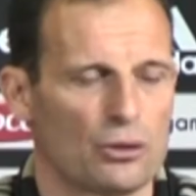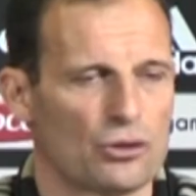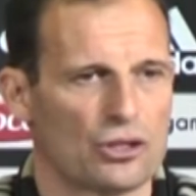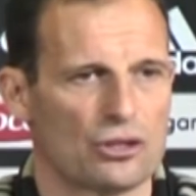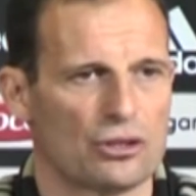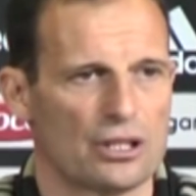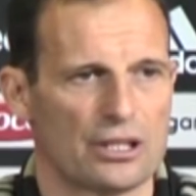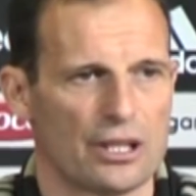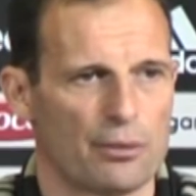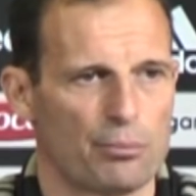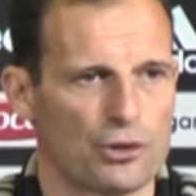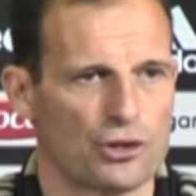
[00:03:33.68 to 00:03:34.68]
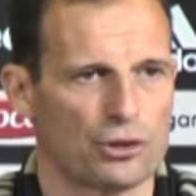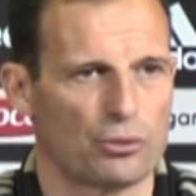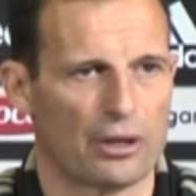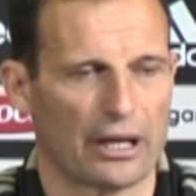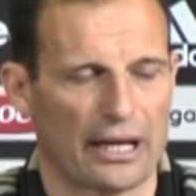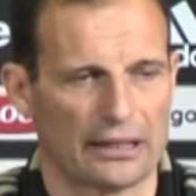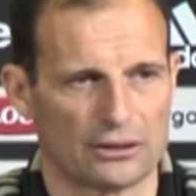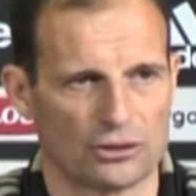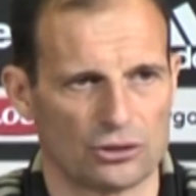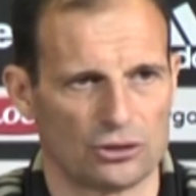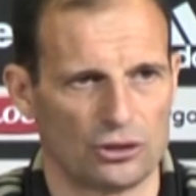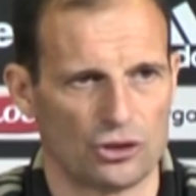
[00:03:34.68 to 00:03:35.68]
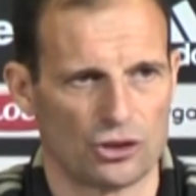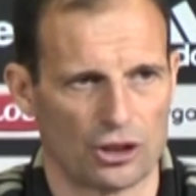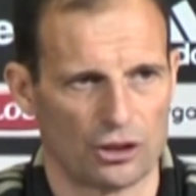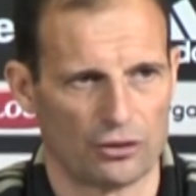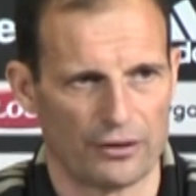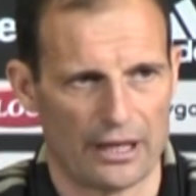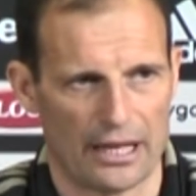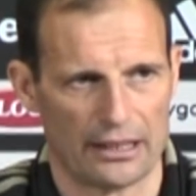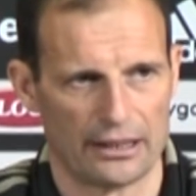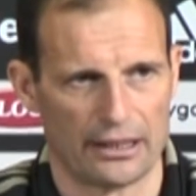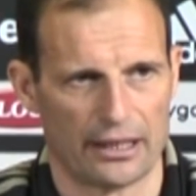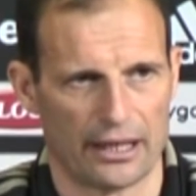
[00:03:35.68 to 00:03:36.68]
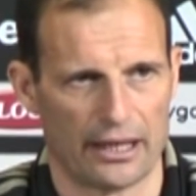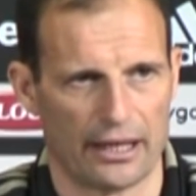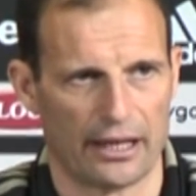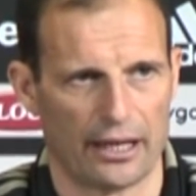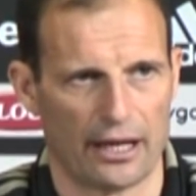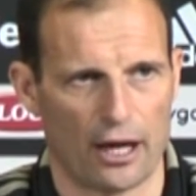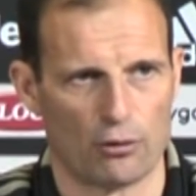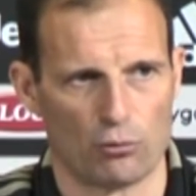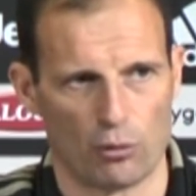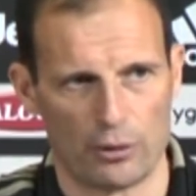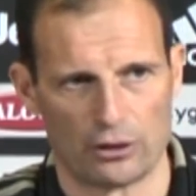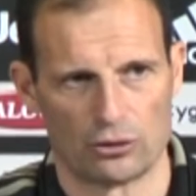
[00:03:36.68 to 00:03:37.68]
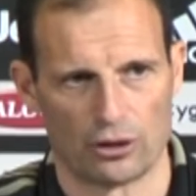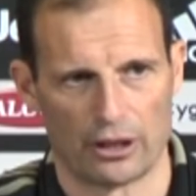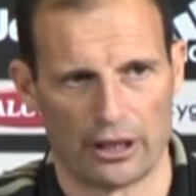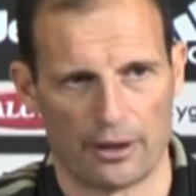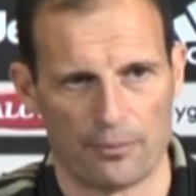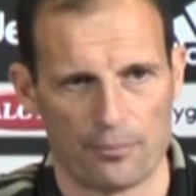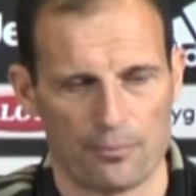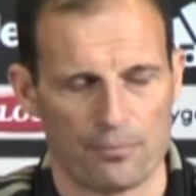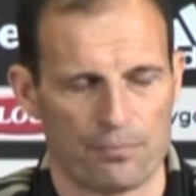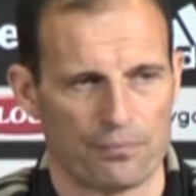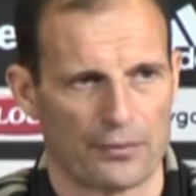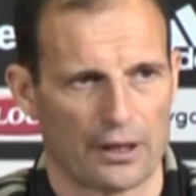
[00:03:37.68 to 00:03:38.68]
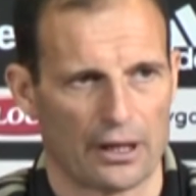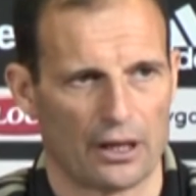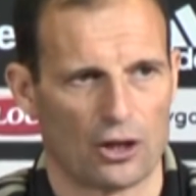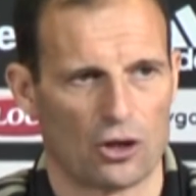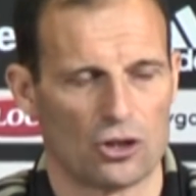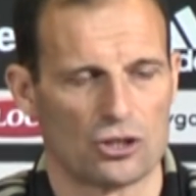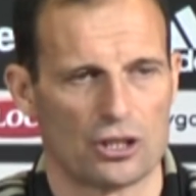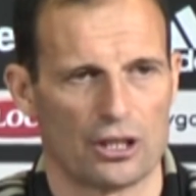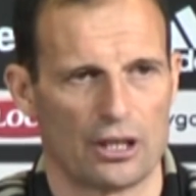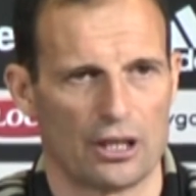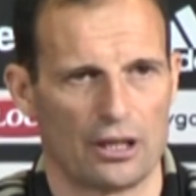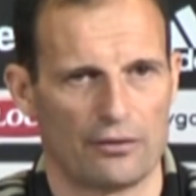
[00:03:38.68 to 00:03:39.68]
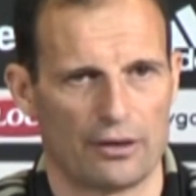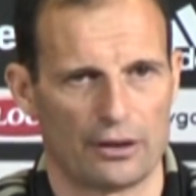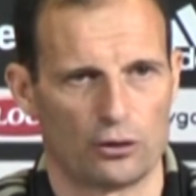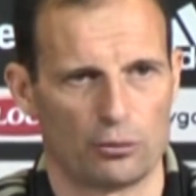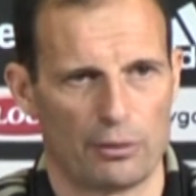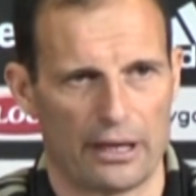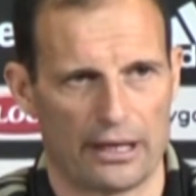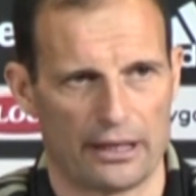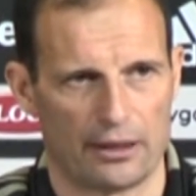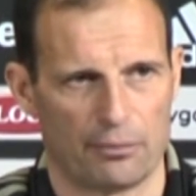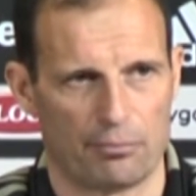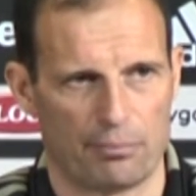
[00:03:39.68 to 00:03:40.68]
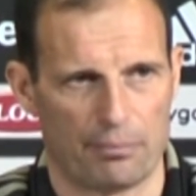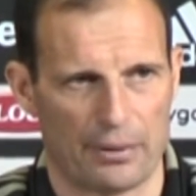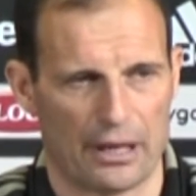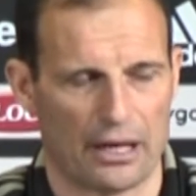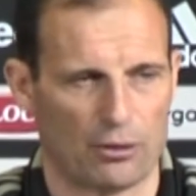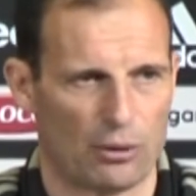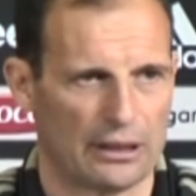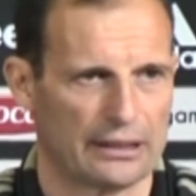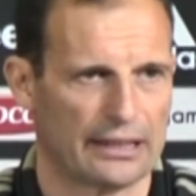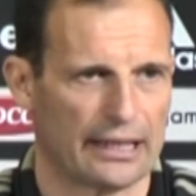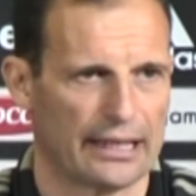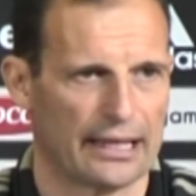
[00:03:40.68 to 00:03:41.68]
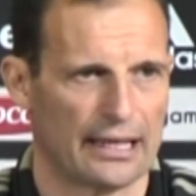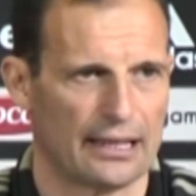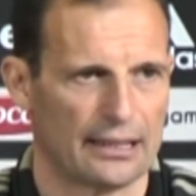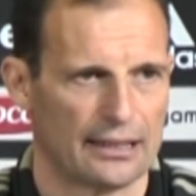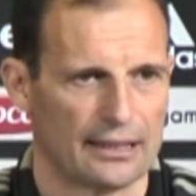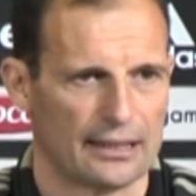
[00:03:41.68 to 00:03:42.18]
una gestione semplice di un ragazzo di 19 anni che è un momento che, che le cose gli vanno bene per le qualità che ha,